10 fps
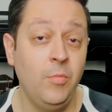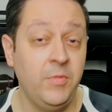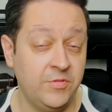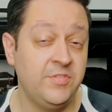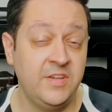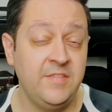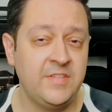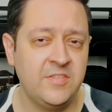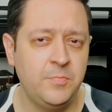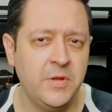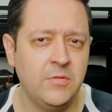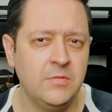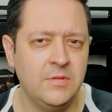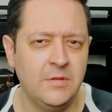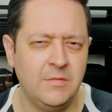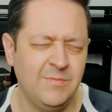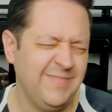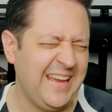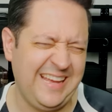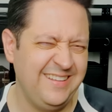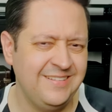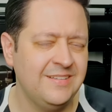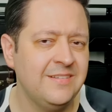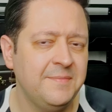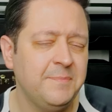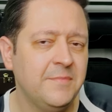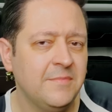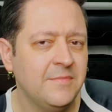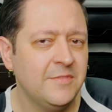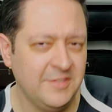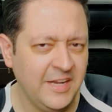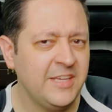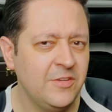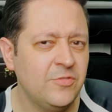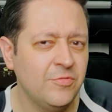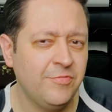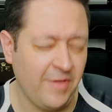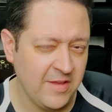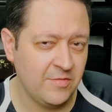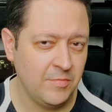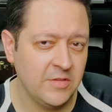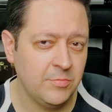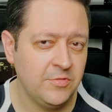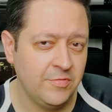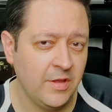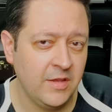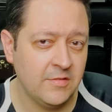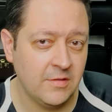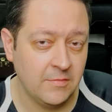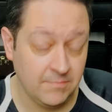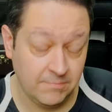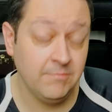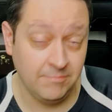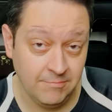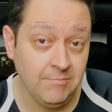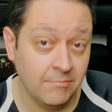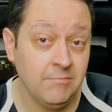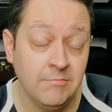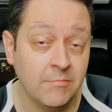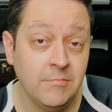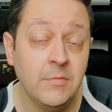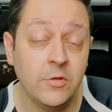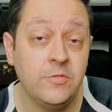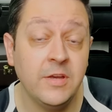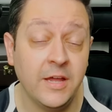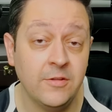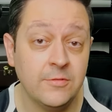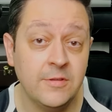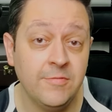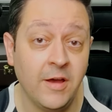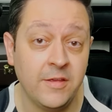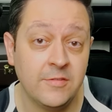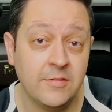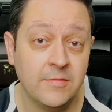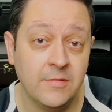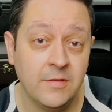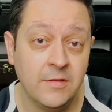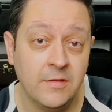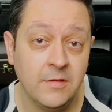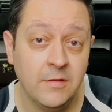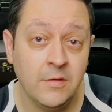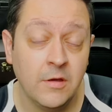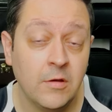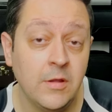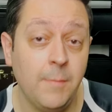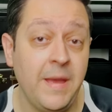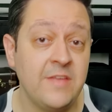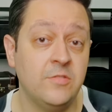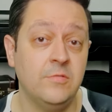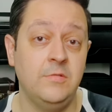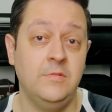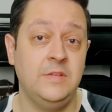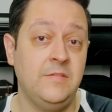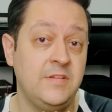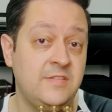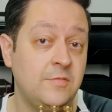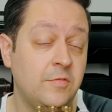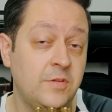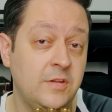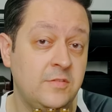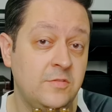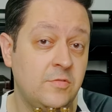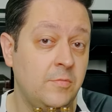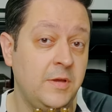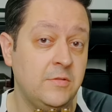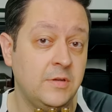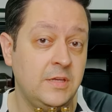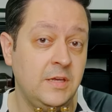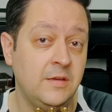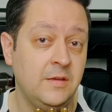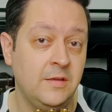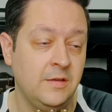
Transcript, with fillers: Mas você deve estar se perguntando: ah, será que isso faz mesmo diferença? Eu te garanto que faz. Quando a Besson estava desenvolvendo esse instrumento aqui,